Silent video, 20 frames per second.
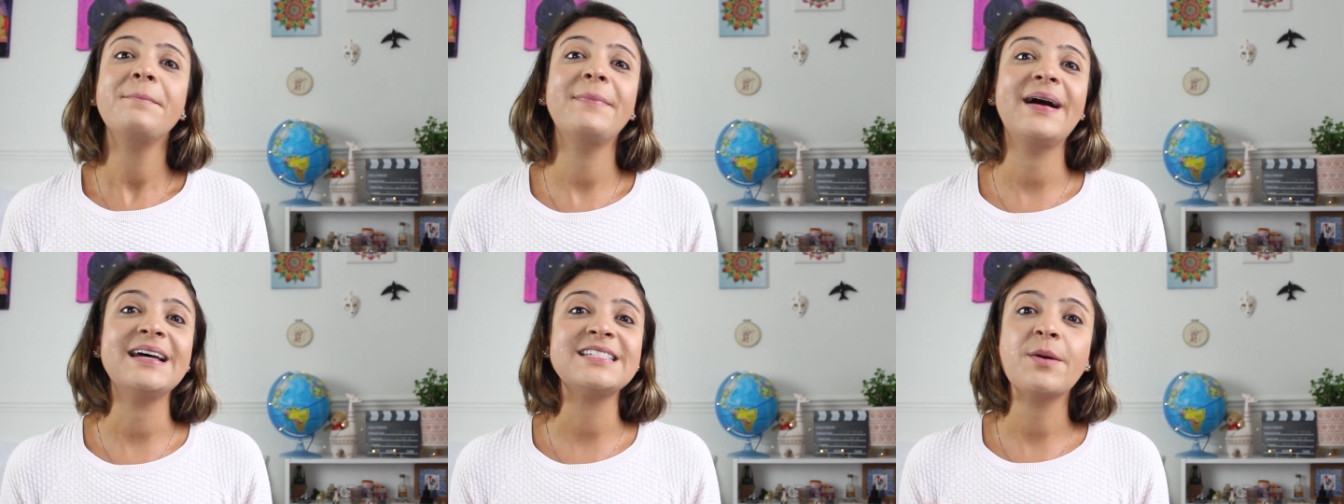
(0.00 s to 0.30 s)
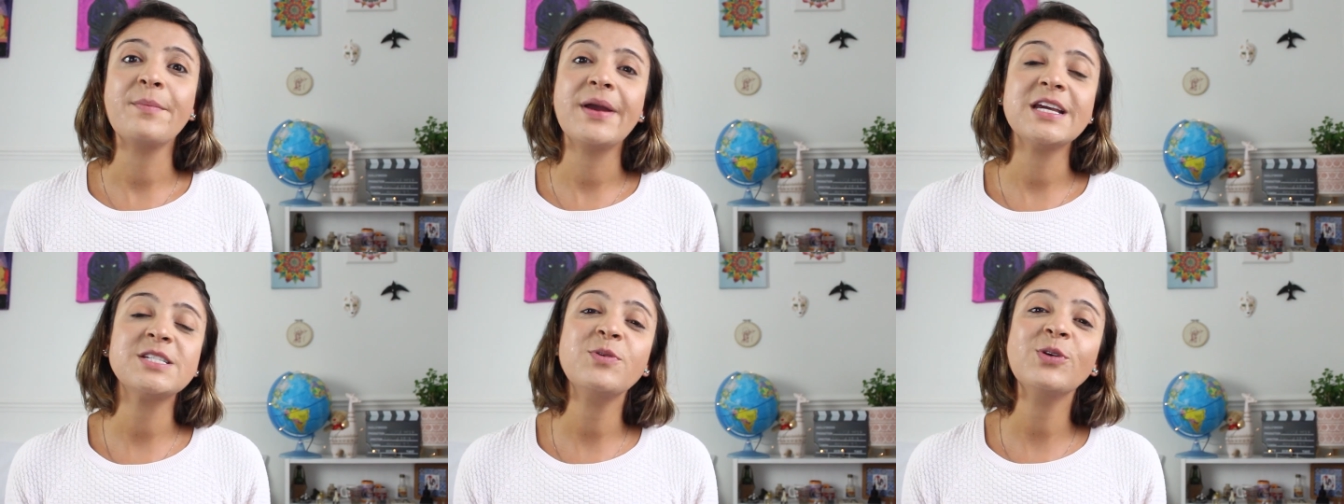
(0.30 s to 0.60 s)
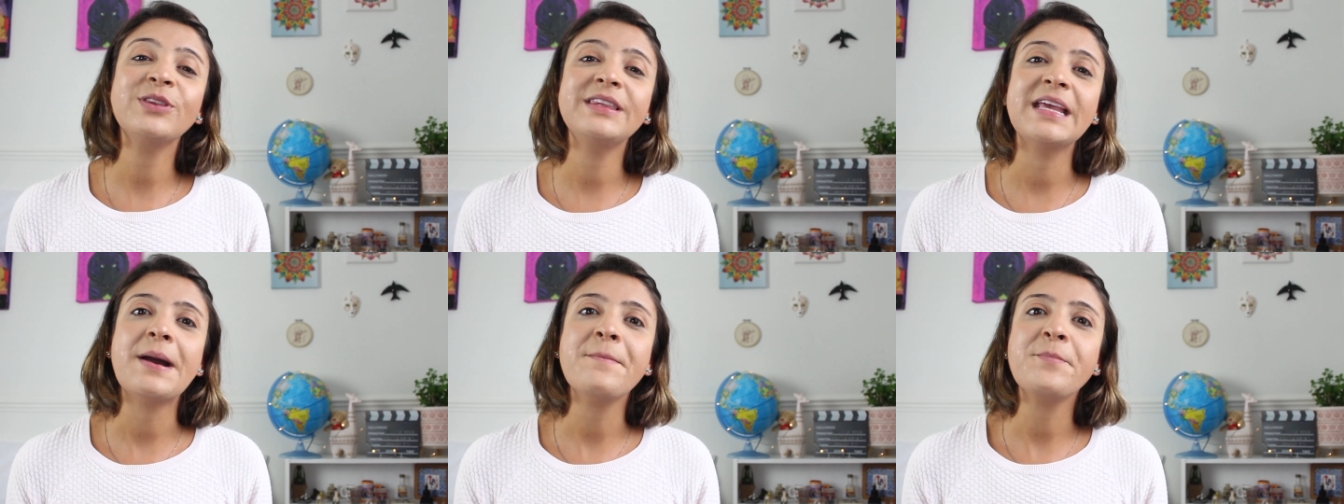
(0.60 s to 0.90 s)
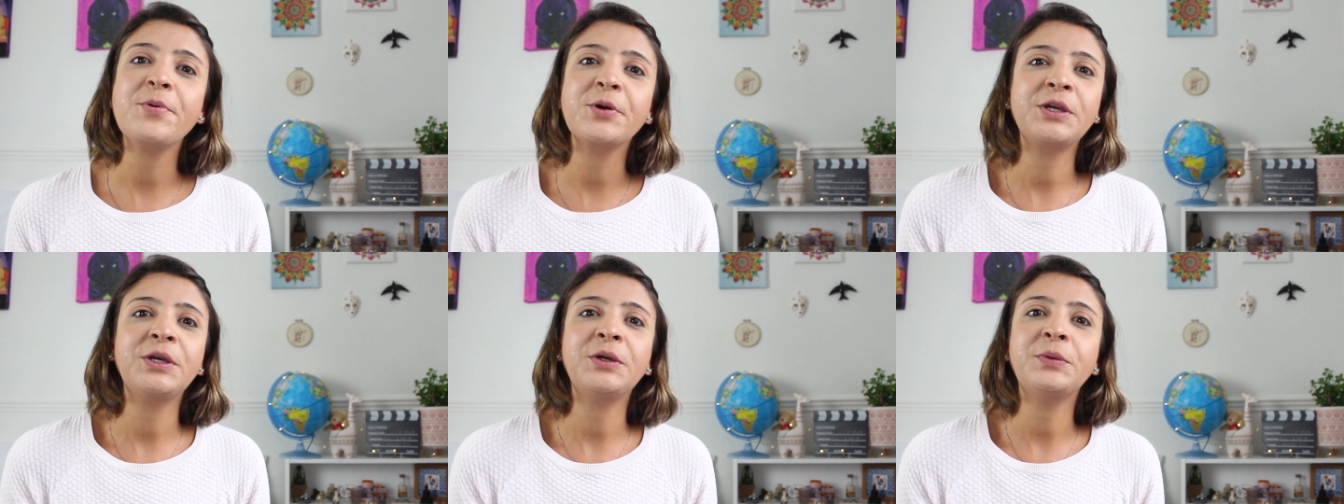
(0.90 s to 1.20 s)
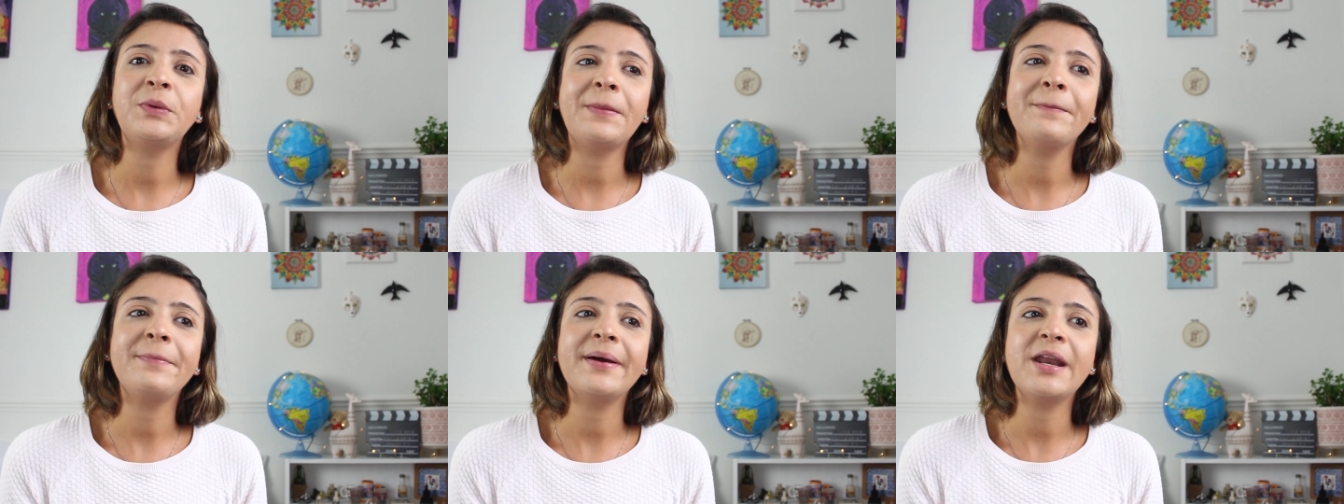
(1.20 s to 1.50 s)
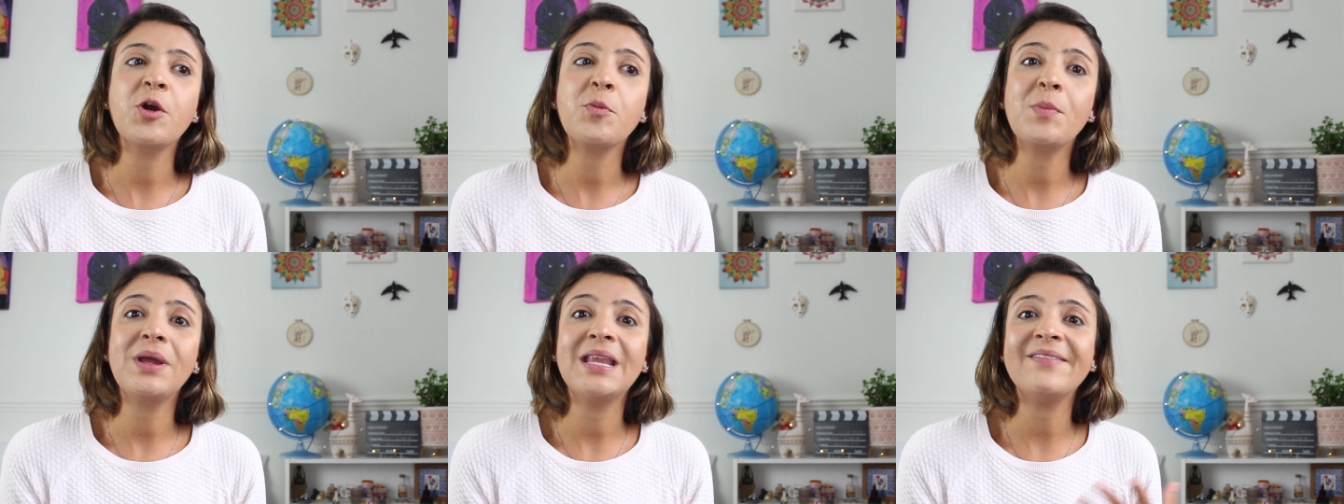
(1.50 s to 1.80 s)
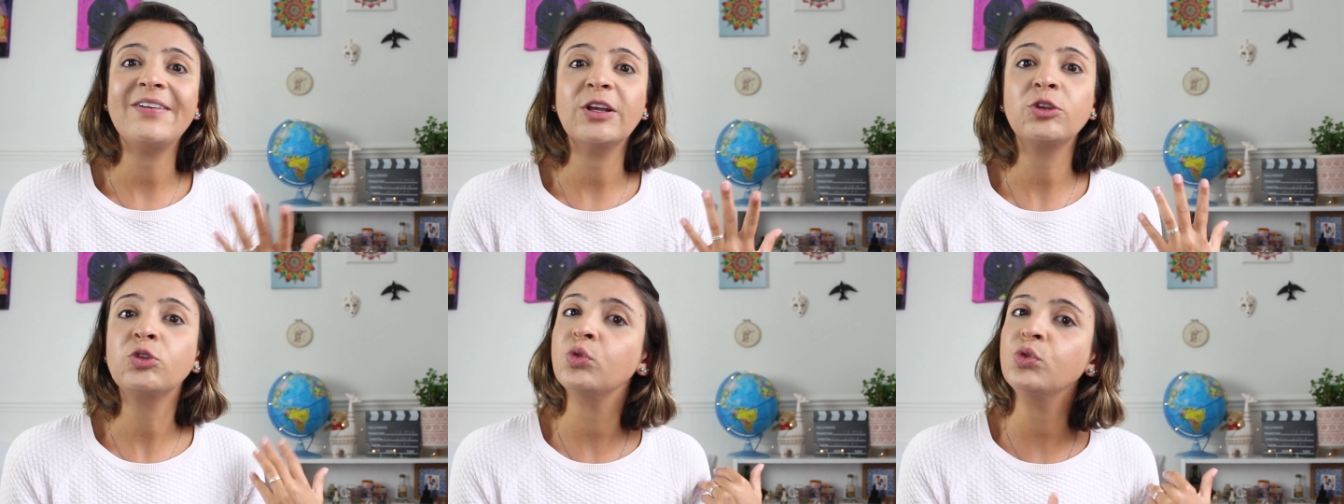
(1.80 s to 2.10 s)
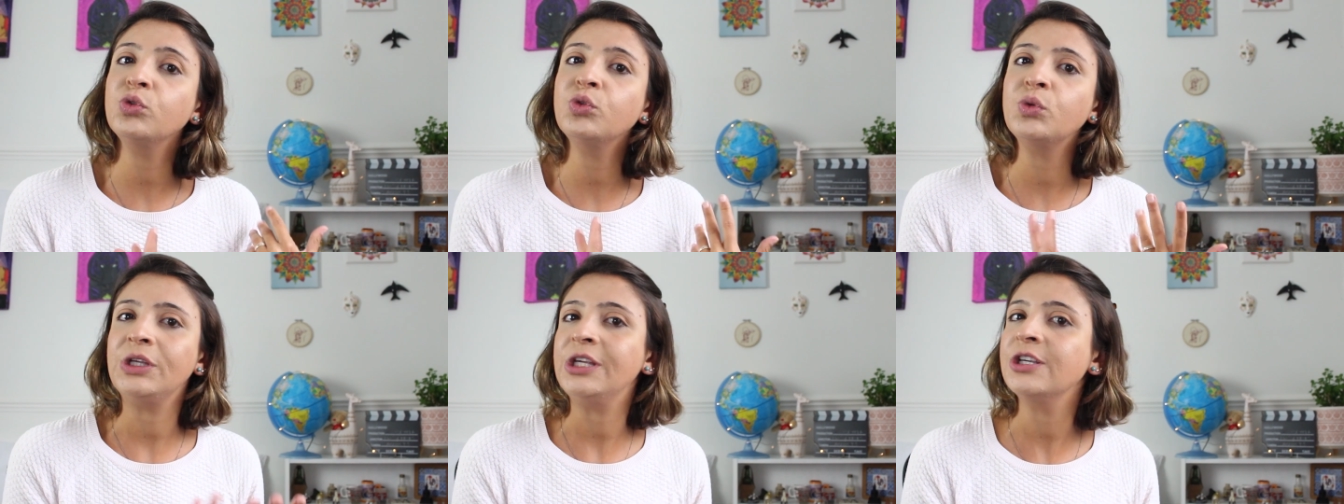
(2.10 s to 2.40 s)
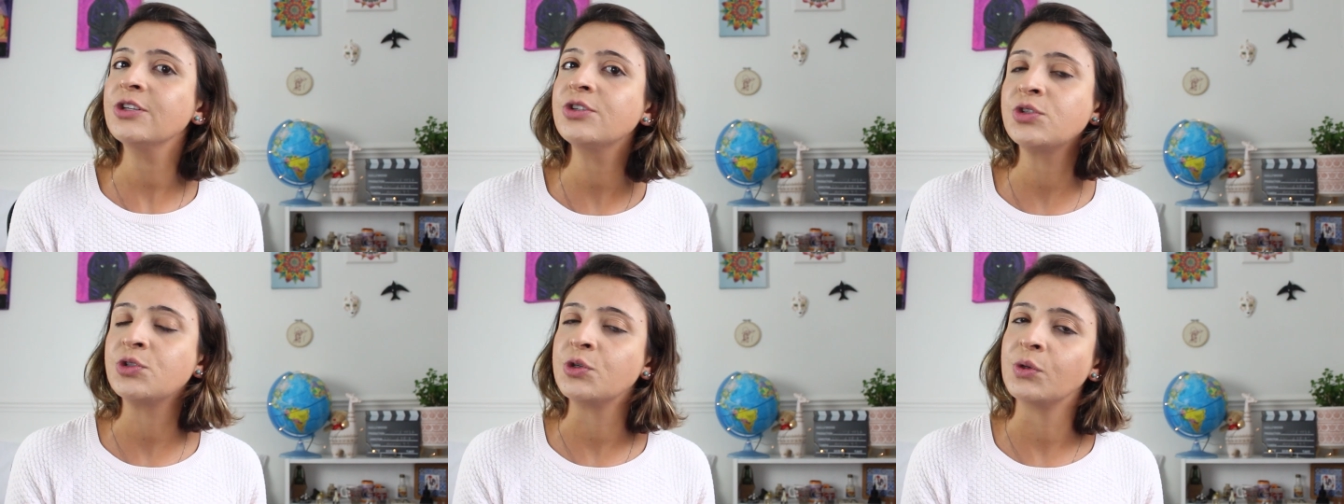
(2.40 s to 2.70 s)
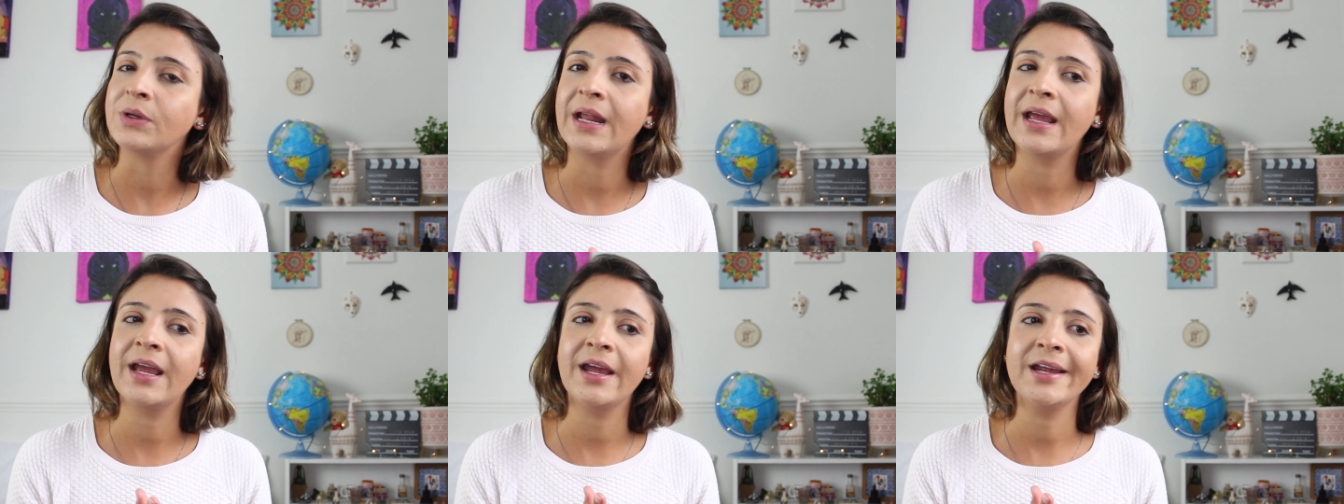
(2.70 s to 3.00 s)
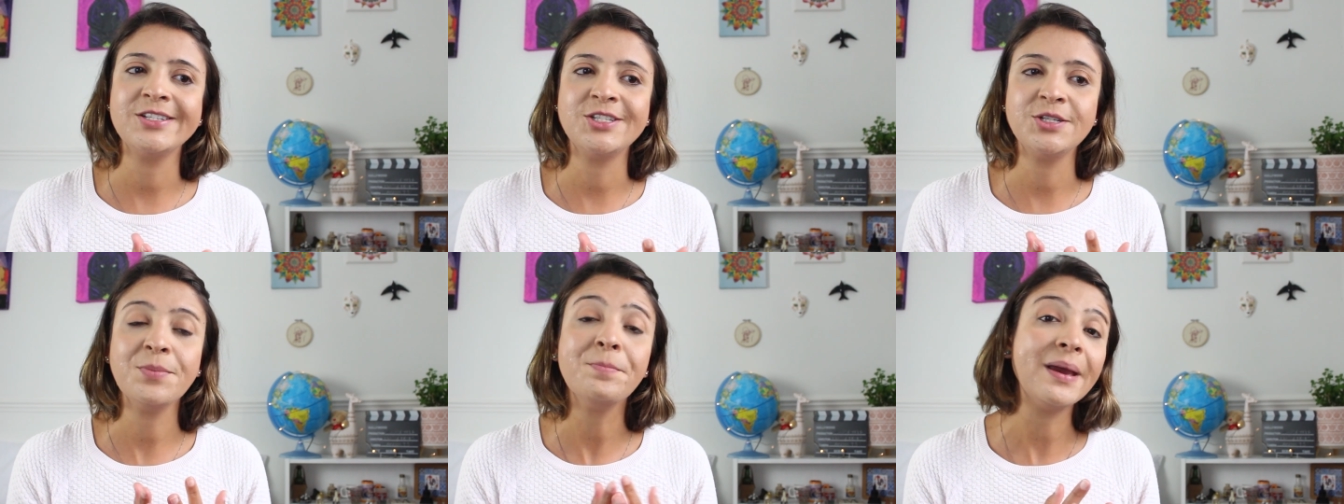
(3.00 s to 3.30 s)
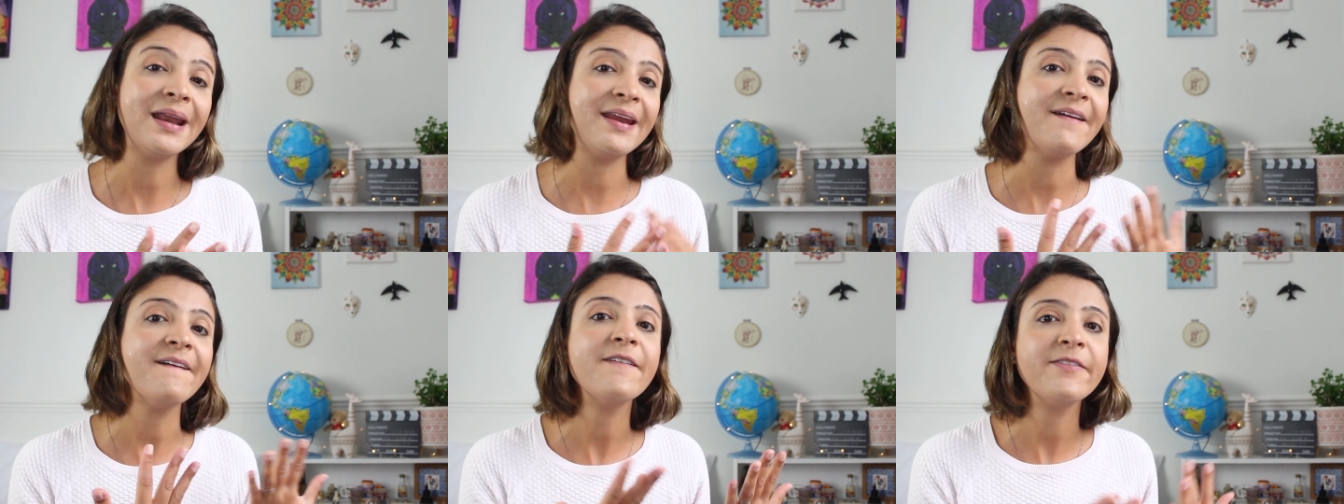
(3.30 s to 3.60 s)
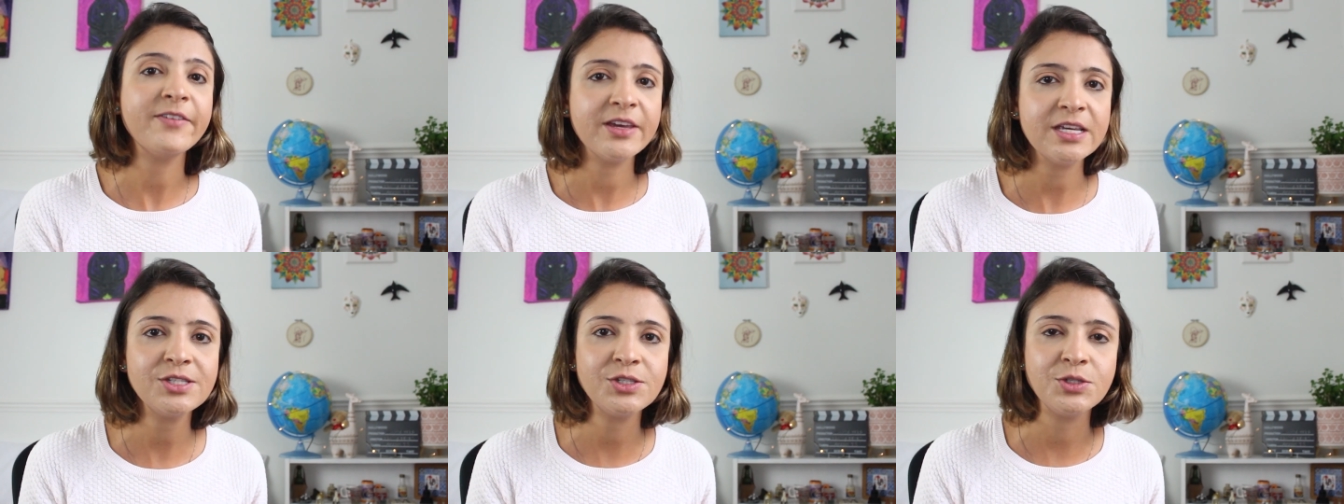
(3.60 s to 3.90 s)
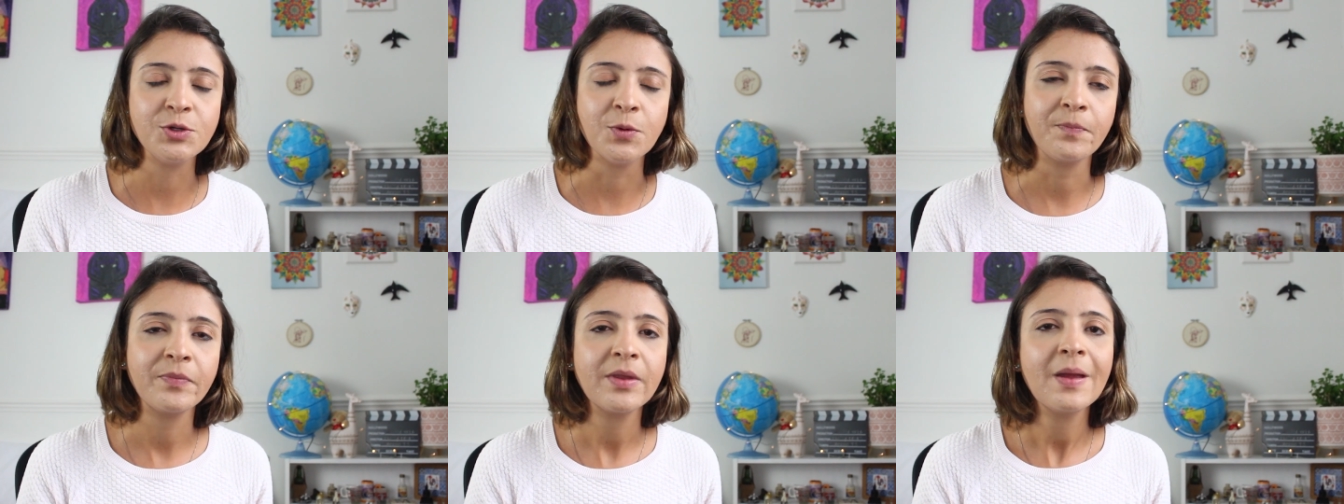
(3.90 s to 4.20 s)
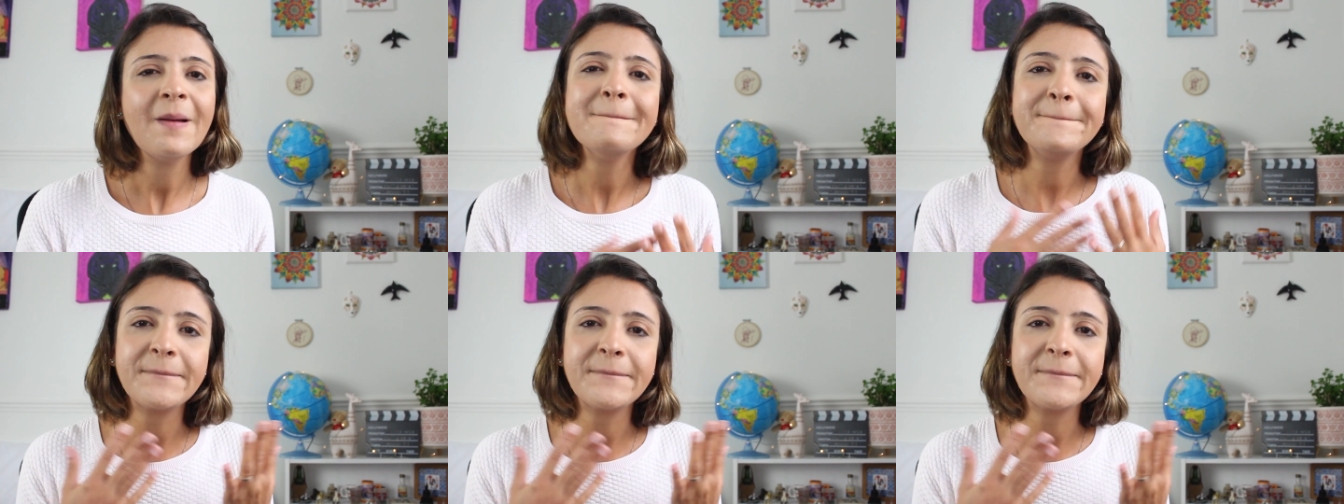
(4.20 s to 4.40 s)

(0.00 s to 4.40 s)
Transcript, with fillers: Mas ao mesmo tempo que o emprego me dava tudo isso, né, de benefício,